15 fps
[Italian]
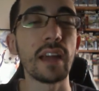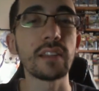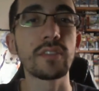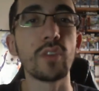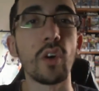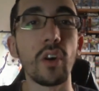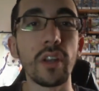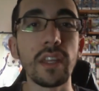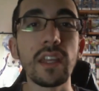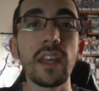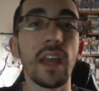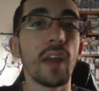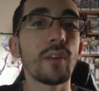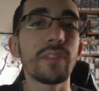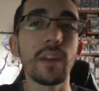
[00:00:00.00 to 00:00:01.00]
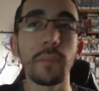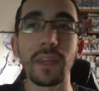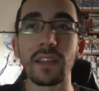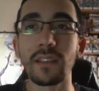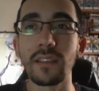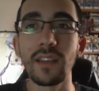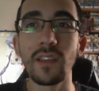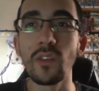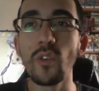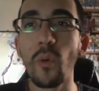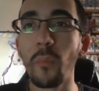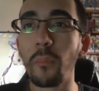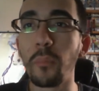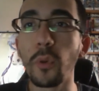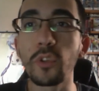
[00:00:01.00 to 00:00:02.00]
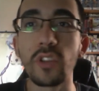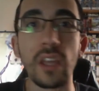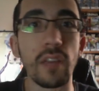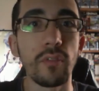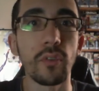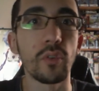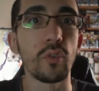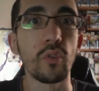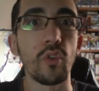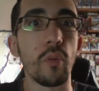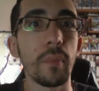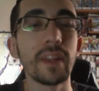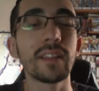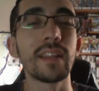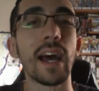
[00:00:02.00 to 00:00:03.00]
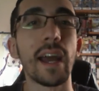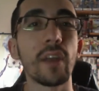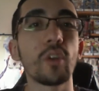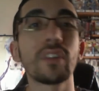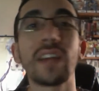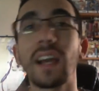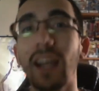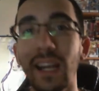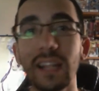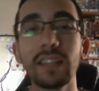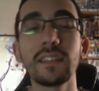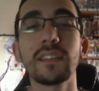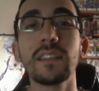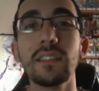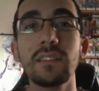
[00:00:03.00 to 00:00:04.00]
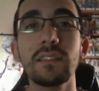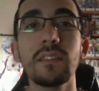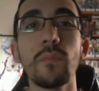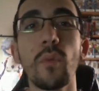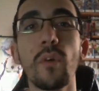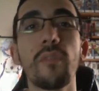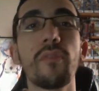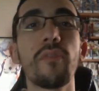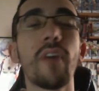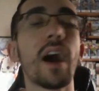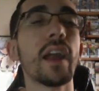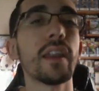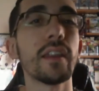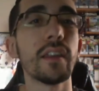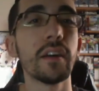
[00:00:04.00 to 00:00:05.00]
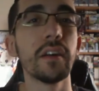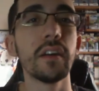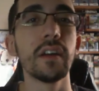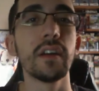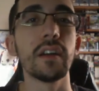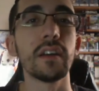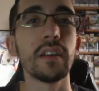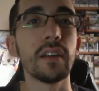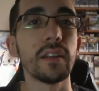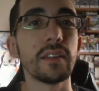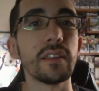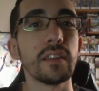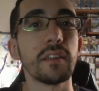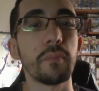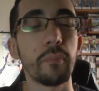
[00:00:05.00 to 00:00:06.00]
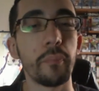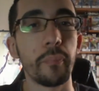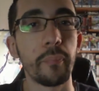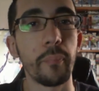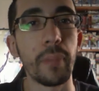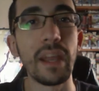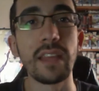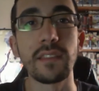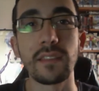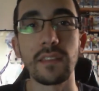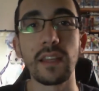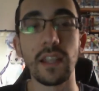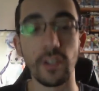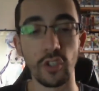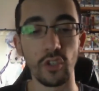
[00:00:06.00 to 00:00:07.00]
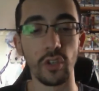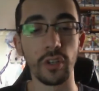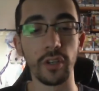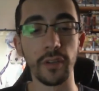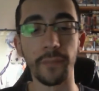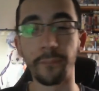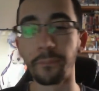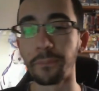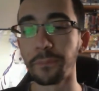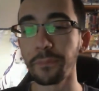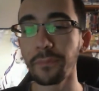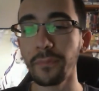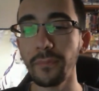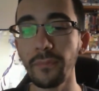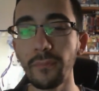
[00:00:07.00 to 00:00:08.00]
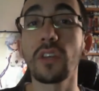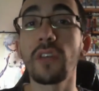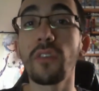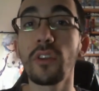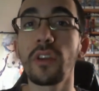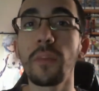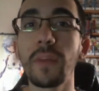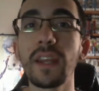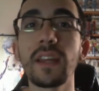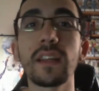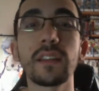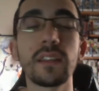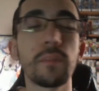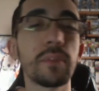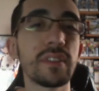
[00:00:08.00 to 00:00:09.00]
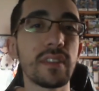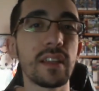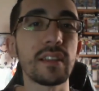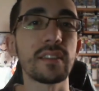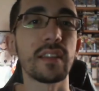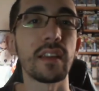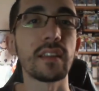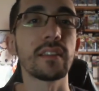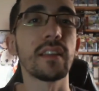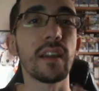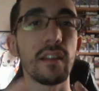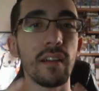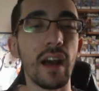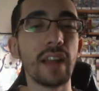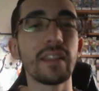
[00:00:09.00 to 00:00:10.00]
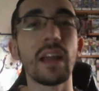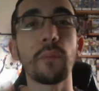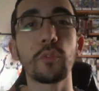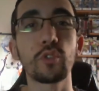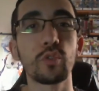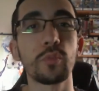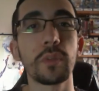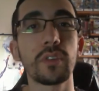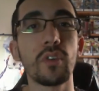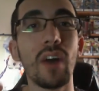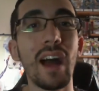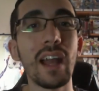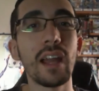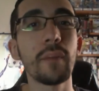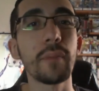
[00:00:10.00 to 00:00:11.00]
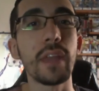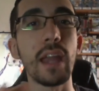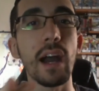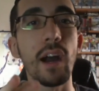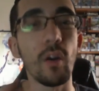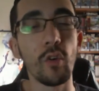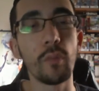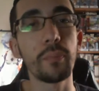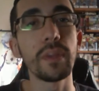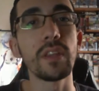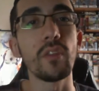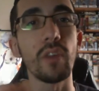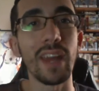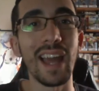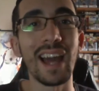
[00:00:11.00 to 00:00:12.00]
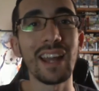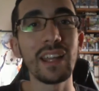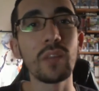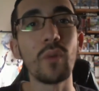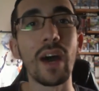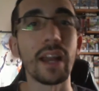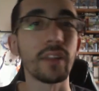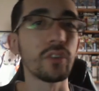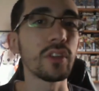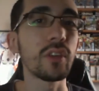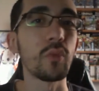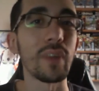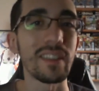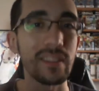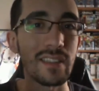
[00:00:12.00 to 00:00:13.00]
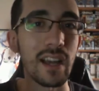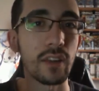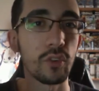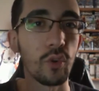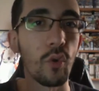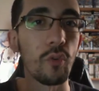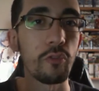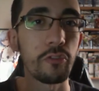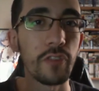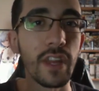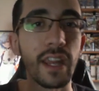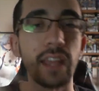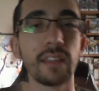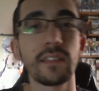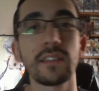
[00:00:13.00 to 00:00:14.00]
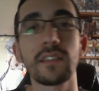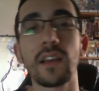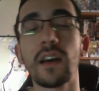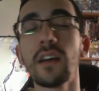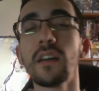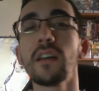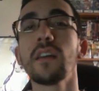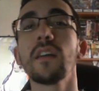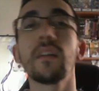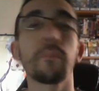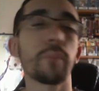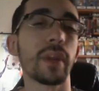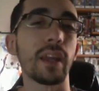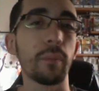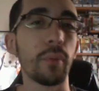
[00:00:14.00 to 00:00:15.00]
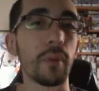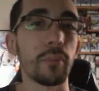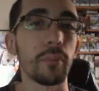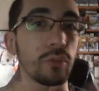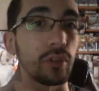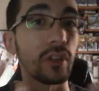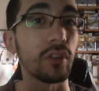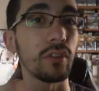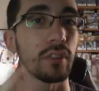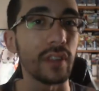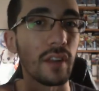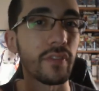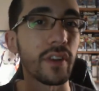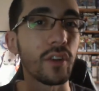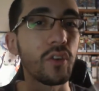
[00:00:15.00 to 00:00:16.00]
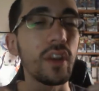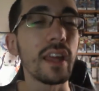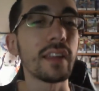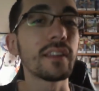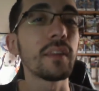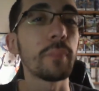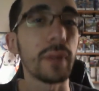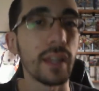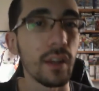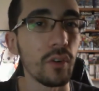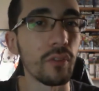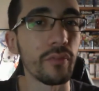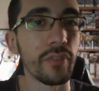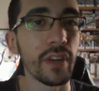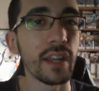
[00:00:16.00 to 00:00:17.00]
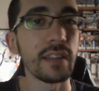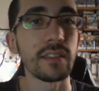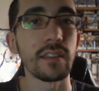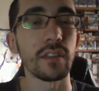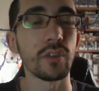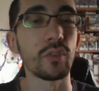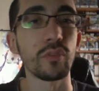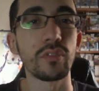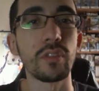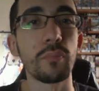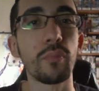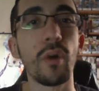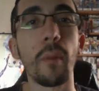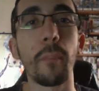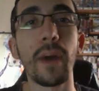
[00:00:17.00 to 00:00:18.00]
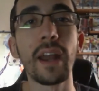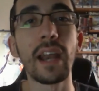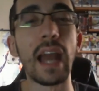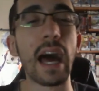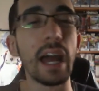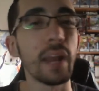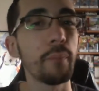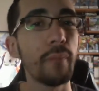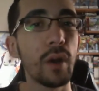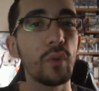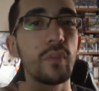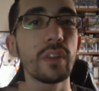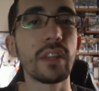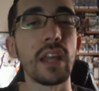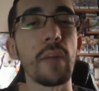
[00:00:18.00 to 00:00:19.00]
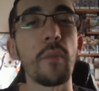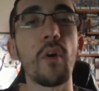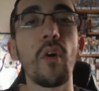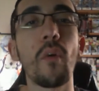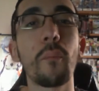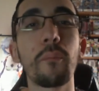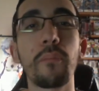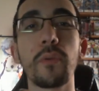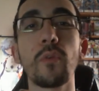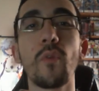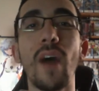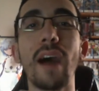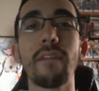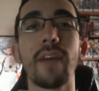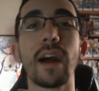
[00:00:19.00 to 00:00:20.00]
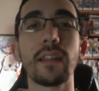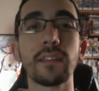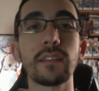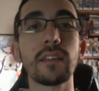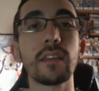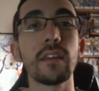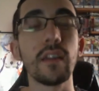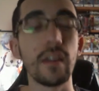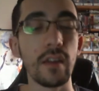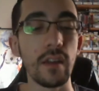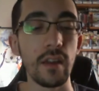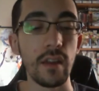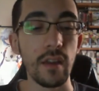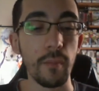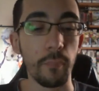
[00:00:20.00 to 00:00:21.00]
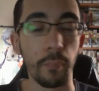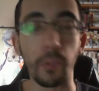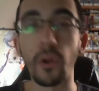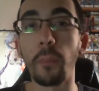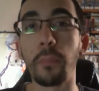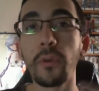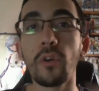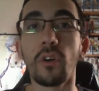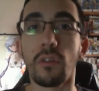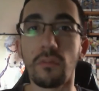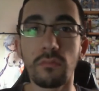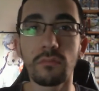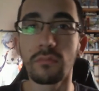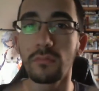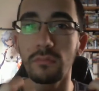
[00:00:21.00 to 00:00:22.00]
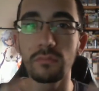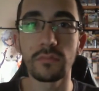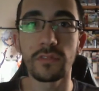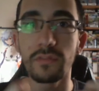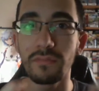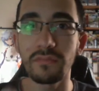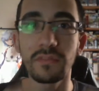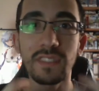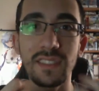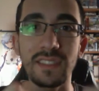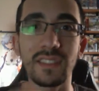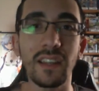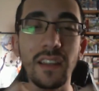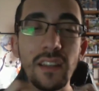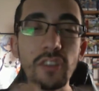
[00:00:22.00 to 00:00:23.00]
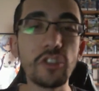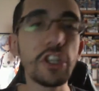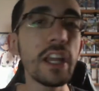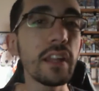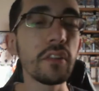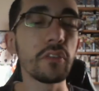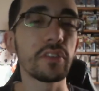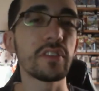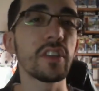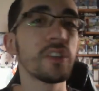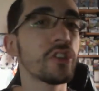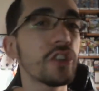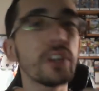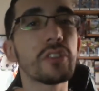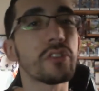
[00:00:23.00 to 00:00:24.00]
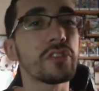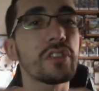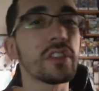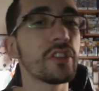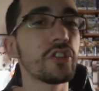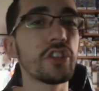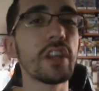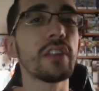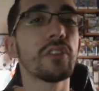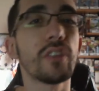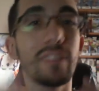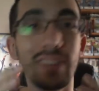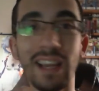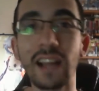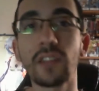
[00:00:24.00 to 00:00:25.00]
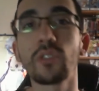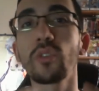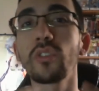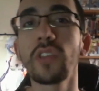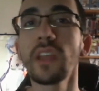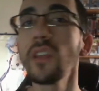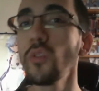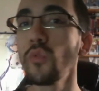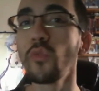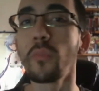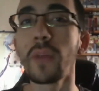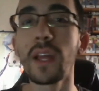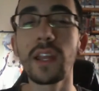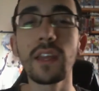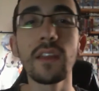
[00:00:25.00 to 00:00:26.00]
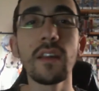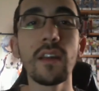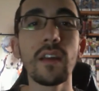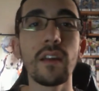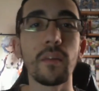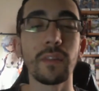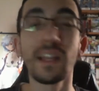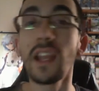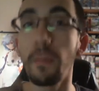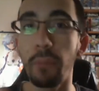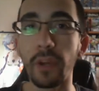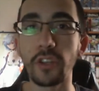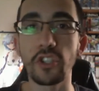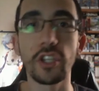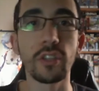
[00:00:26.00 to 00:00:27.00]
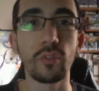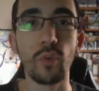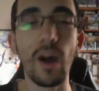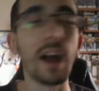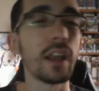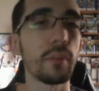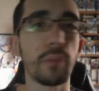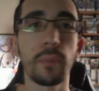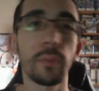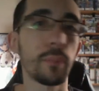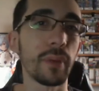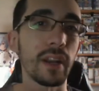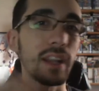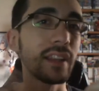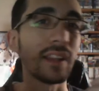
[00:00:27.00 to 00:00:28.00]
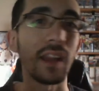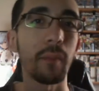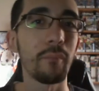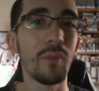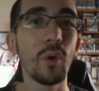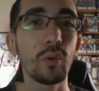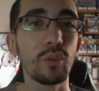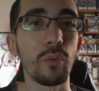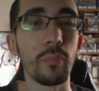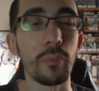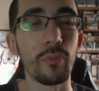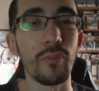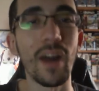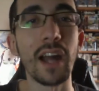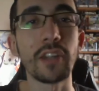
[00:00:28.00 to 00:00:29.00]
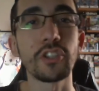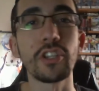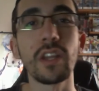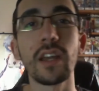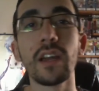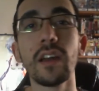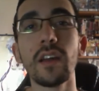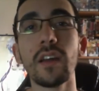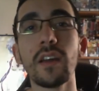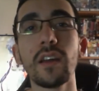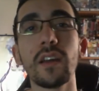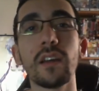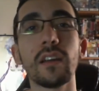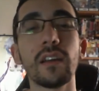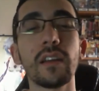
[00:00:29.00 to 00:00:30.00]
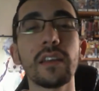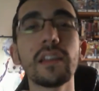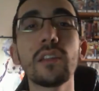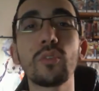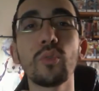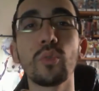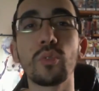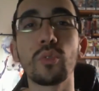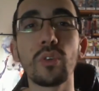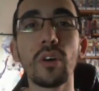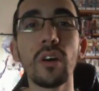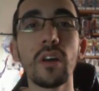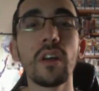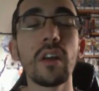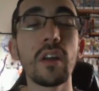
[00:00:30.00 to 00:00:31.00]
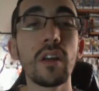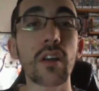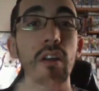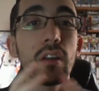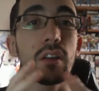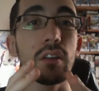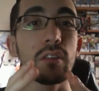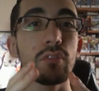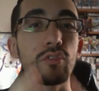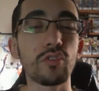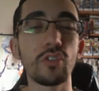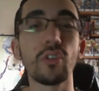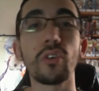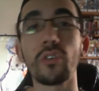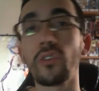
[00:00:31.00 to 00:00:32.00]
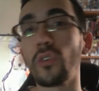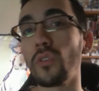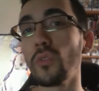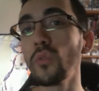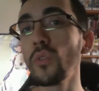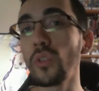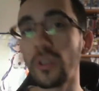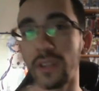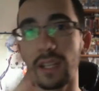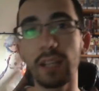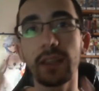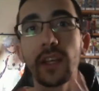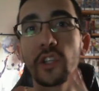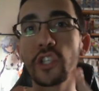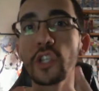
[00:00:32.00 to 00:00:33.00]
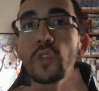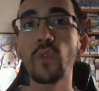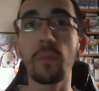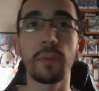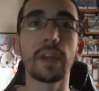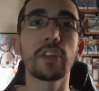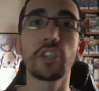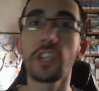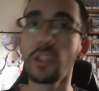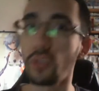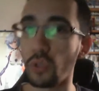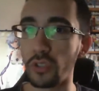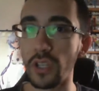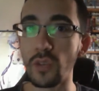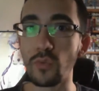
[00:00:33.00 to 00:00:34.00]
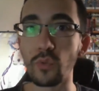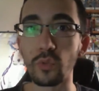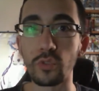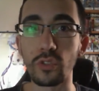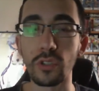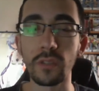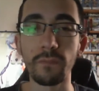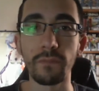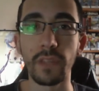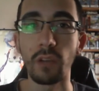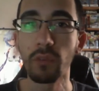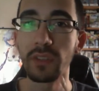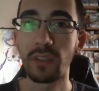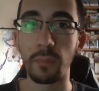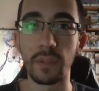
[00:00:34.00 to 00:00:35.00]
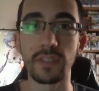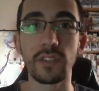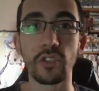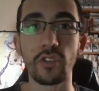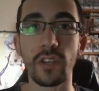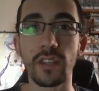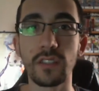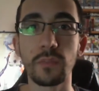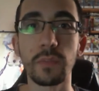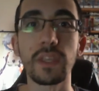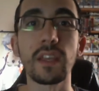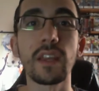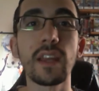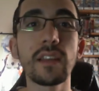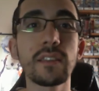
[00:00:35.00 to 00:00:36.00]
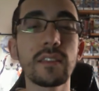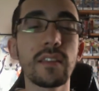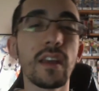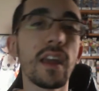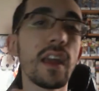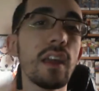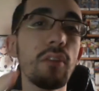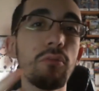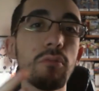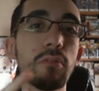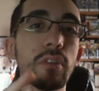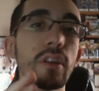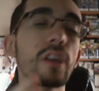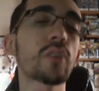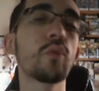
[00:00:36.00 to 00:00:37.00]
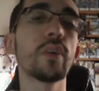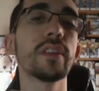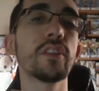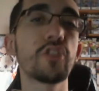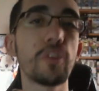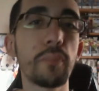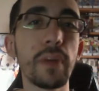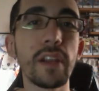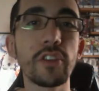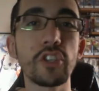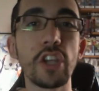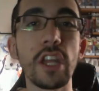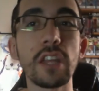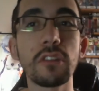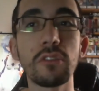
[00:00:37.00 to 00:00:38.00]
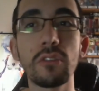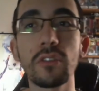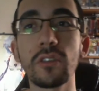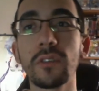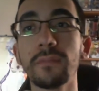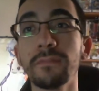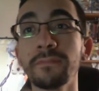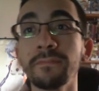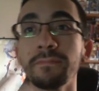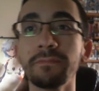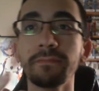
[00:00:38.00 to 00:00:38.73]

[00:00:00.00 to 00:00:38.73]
e a Sony e ovviamente non potevo non commentarlo da grandissimo fan eh, di PlayStation. Ma dato che voglio rimanere in tempistiche strette, andiamo subito alla mia opinione a riguardo di questa conferenza. Perché poi appunto dico tra virgolette, perché conferenza non si può parlare, ma lo vedremo più avanti. Proprio stringendo, stringendo, stringendo e dando dei numeri, delle percentuali, proprio per rendere molto più facile eh, il tutto, sono un 85% deluso da questa PlayStation Experience e un 15%